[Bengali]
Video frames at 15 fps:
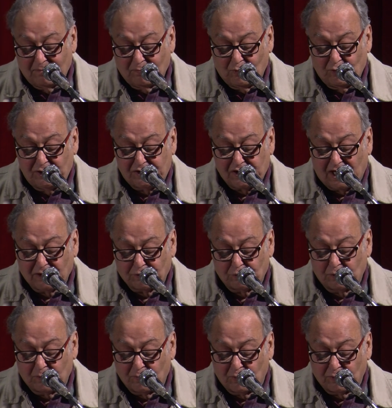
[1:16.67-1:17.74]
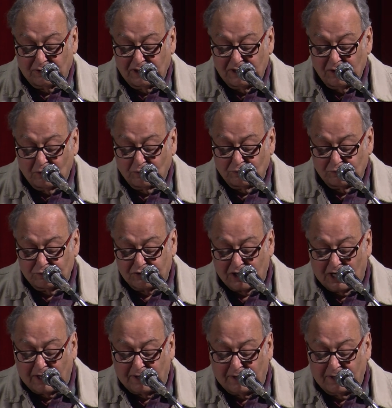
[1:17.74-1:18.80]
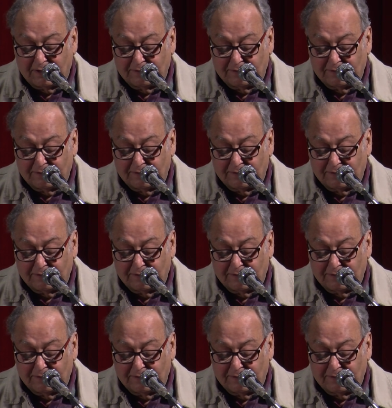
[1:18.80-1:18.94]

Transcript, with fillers: মহিষাসুর মর্দিনী অনুষ্ঠান